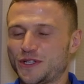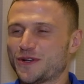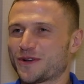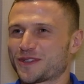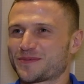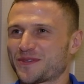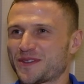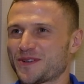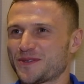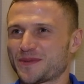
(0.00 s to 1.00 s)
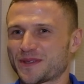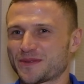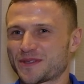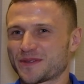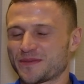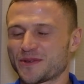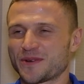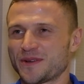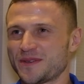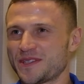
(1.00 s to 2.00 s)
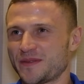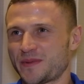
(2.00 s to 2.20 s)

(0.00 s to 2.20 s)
Еще раз повторюсь, потому что много людей,